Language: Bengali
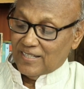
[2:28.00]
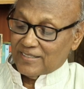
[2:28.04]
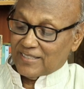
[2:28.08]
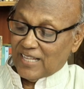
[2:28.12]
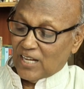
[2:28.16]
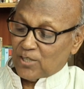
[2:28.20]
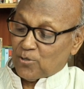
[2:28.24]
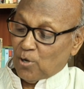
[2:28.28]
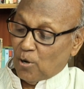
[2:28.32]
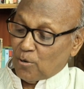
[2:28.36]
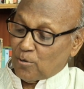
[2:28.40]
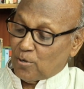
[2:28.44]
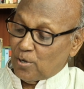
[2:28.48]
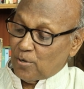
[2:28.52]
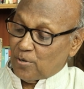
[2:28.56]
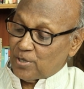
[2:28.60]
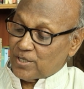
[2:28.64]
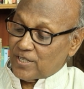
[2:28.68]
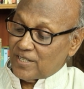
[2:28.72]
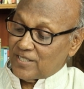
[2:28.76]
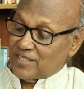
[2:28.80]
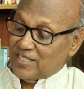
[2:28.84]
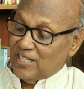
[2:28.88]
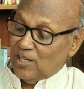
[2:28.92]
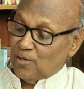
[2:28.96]
তা
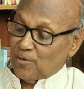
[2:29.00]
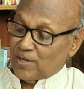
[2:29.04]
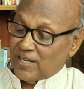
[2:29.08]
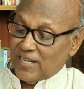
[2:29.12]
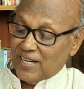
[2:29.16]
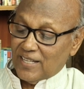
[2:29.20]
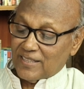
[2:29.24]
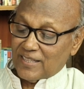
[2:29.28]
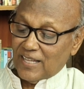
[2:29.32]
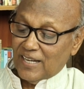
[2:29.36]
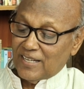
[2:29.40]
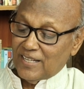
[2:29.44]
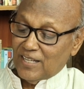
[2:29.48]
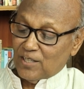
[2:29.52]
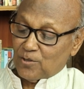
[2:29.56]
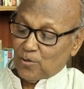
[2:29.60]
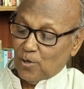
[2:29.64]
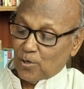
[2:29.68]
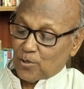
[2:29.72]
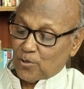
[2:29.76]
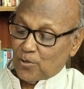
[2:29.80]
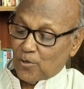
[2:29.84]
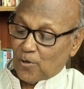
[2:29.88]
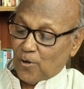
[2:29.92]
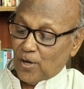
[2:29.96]
শঙ্খঘোষের ছিল কিনা তা নিয়ে
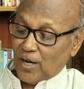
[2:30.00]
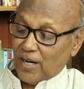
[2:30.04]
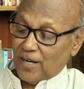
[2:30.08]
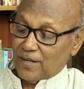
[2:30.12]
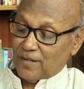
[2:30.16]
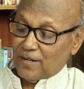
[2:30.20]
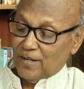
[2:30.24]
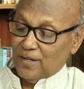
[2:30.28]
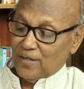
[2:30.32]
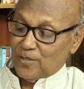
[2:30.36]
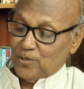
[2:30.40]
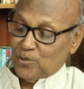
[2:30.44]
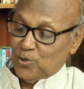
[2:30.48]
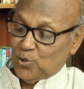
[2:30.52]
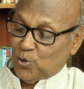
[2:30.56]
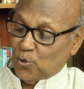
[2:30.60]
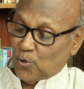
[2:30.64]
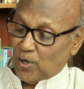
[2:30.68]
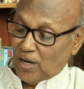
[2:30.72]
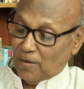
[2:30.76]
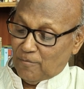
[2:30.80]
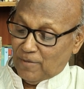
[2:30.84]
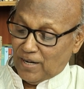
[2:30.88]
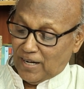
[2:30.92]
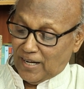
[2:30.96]
তর্ক করার
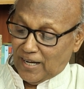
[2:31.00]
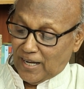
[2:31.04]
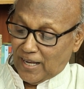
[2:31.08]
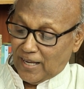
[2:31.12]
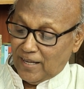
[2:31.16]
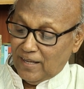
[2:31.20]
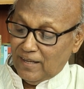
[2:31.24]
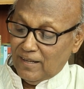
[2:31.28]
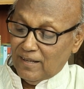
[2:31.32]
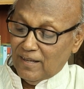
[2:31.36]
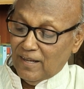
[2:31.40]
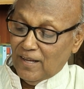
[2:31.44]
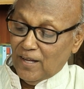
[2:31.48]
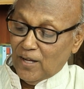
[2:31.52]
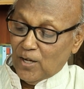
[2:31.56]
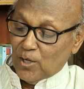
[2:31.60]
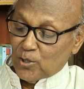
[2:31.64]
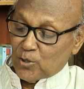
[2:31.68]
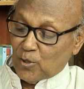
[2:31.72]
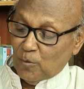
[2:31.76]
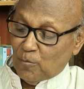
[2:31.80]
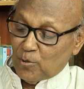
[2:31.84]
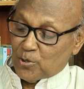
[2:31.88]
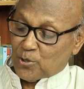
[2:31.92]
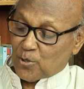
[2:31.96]
জোর আমার নেই
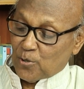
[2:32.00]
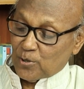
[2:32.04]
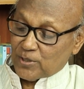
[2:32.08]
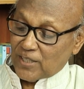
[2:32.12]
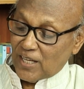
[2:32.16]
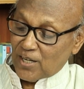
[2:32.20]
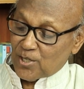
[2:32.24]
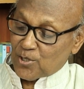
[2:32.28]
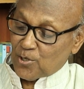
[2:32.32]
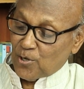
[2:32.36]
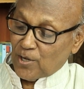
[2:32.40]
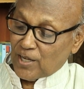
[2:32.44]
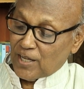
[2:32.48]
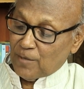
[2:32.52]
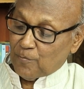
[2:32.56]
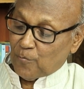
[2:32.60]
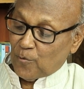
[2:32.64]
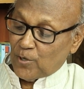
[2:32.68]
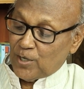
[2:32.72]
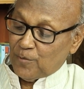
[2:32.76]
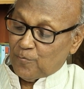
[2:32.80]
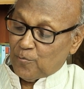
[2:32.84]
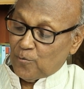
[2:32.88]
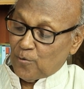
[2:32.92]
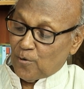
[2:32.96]
তবু শ্রোতার সঙ্গে
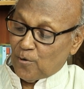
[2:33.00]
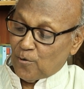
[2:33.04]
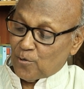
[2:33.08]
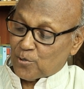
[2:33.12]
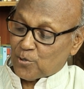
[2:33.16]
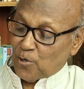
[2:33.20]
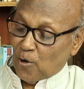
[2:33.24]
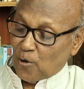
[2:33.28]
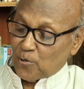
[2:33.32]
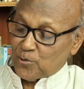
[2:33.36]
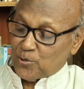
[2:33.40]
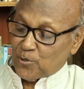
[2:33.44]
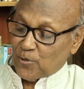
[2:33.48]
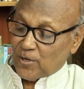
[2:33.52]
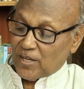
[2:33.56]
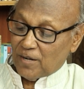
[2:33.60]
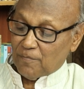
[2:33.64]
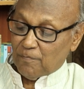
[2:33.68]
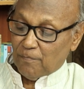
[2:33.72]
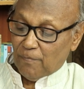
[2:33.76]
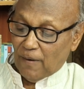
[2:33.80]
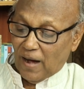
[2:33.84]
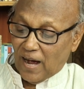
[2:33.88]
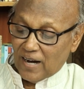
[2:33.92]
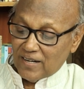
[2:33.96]
পরিপূর্ণ সংযোগের
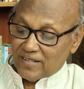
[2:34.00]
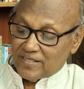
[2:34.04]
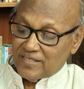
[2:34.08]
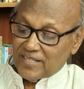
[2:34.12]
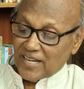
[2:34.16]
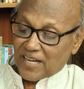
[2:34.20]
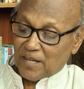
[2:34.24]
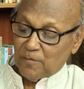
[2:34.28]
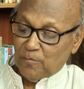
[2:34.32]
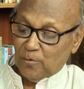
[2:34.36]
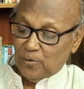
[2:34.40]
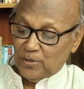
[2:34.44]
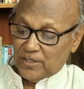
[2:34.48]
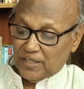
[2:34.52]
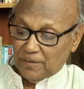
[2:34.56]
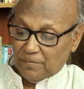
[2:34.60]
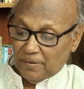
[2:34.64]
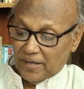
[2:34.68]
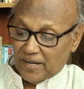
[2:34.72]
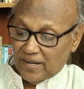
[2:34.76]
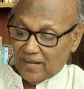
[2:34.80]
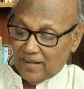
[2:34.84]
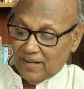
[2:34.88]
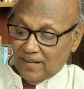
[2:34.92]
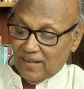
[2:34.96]
পাঠ যাকে বলতে
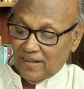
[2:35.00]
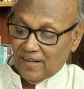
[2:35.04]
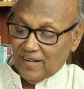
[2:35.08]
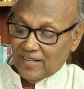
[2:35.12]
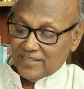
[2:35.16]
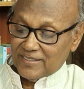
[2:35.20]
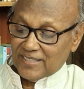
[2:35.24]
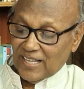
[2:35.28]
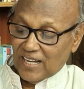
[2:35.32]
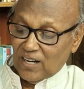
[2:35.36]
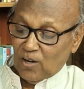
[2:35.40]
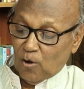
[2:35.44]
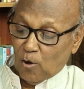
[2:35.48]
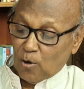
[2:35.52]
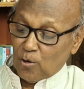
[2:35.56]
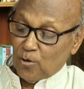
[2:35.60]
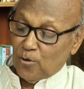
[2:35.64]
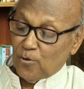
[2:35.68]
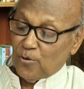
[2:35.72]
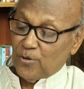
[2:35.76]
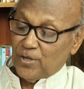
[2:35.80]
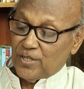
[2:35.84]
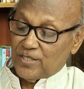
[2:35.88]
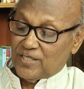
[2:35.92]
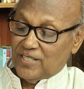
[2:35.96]
পারি তা লগ্ন
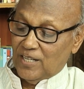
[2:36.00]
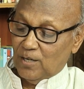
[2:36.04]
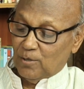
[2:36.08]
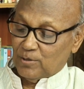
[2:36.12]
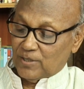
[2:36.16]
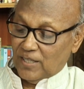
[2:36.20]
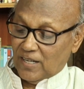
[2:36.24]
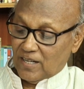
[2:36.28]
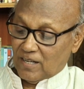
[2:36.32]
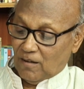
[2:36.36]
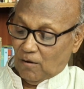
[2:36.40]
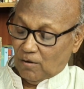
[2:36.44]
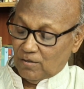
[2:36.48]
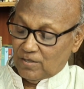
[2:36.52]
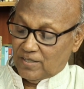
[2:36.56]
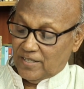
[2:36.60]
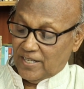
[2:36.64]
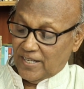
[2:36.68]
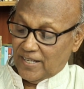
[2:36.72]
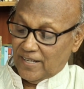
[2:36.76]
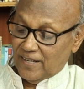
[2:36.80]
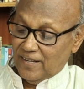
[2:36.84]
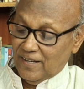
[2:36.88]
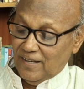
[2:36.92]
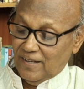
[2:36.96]
হয়েছিল তার
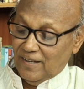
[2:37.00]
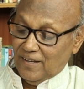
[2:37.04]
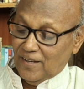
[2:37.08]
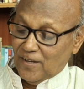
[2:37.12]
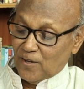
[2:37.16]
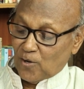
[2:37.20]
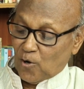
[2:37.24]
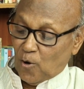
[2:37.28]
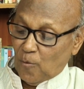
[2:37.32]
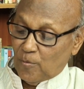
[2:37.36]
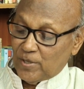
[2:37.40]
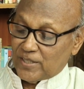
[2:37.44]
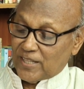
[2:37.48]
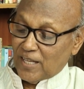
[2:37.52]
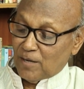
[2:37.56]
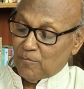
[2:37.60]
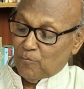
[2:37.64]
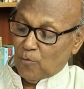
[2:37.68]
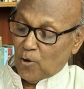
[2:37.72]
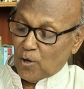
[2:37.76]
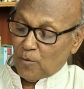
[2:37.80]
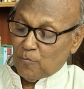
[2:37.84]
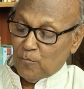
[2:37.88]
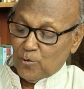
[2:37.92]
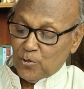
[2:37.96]
কণ্ঠে কবিতার
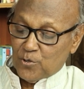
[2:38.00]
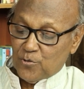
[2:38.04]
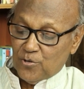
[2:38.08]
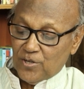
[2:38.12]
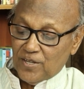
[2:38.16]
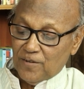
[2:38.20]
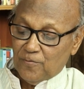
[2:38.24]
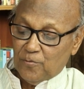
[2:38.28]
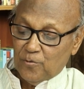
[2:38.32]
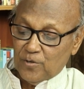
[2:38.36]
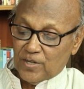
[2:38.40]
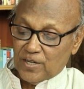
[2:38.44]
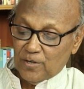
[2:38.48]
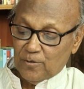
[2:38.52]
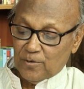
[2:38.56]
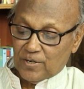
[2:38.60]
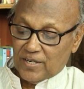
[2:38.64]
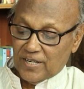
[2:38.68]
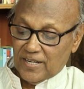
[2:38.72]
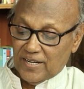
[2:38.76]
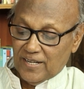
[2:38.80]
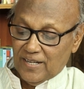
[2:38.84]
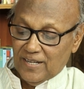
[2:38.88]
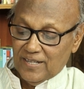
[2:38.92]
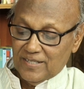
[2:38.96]
মর্ম ছুঁয়ে ফুটে
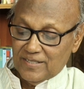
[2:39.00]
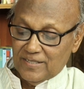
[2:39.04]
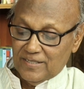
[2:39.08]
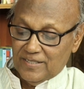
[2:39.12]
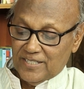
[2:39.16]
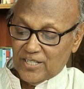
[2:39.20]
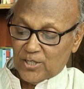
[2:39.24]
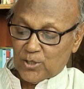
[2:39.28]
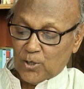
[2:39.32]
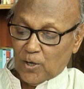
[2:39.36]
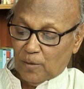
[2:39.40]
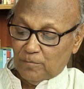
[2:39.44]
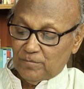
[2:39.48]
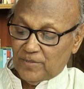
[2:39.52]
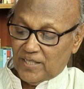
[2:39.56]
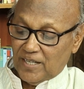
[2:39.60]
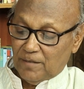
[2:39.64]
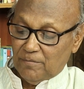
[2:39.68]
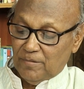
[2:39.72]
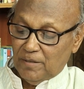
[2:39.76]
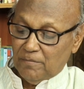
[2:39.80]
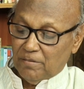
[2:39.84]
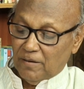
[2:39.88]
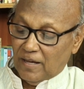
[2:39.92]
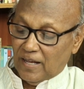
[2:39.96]
ওঠে যে শব্দের
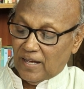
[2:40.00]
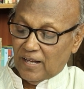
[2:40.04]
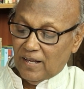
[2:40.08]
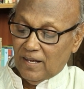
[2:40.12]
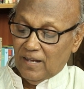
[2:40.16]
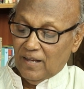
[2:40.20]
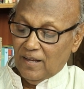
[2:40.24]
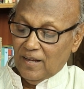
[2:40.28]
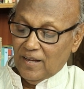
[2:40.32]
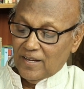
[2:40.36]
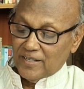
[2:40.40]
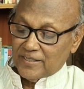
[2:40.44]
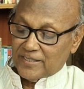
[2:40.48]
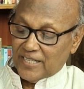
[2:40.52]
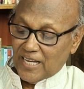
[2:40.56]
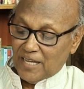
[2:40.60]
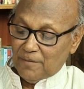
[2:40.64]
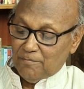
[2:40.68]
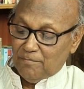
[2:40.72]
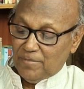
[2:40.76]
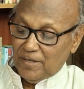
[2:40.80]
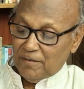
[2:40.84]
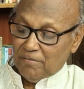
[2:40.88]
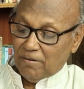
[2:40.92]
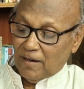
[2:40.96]
বিভা সেই
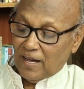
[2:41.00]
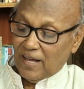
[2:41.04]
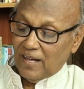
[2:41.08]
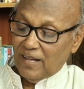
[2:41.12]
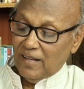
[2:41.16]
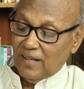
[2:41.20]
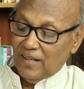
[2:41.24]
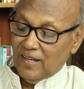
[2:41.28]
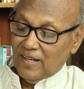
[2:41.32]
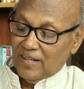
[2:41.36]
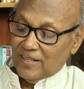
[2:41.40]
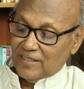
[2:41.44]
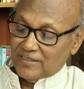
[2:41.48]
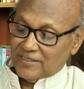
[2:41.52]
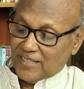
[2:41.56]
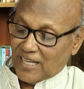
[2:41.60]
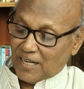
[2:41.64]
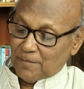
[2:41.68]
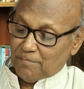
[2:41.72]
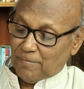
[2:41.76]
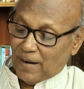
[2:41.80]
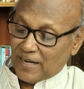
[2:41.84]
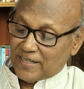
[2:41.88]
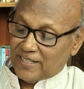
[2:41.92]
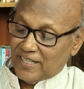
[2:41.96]
বিভা
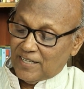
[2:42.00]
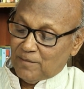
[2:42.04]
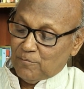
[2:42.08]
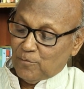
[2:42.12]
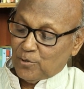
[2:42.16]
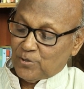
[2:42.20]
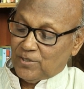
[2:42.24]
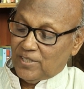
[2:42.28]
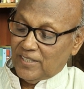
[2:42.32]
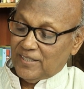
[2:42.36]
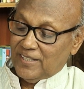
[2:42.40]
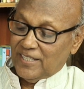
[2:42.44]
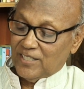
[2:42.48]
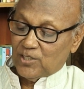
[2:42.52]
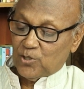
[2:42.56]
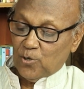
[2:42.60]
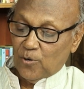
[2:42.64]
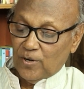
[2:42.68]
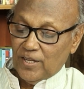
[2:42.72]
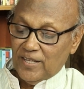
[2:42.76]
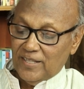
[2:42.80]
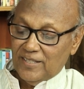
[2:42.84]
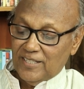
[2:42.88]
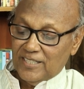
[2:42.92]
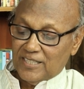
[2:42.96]
তার পাঠের মধ্যে দিয়ে
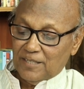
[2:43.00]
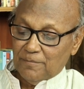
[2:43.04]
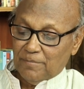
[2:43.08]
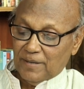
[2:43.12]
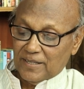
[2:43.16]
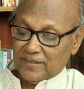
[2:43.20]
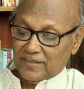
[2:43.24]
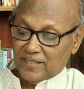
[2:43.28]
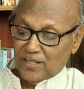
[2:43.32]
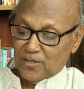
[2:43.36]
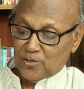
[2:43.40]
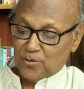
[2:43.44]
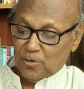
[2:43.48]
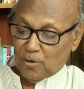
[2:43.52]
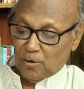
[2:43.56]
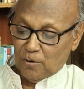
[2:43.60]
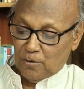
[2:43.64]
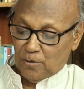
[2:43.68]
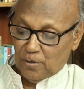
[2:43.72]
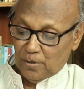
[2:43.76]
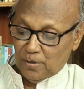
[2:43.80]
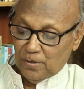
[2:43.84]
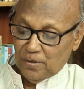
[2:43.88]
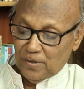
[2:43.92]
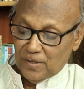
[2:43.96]
ছড়িয়ে দিতে পারতেন শঙ্খ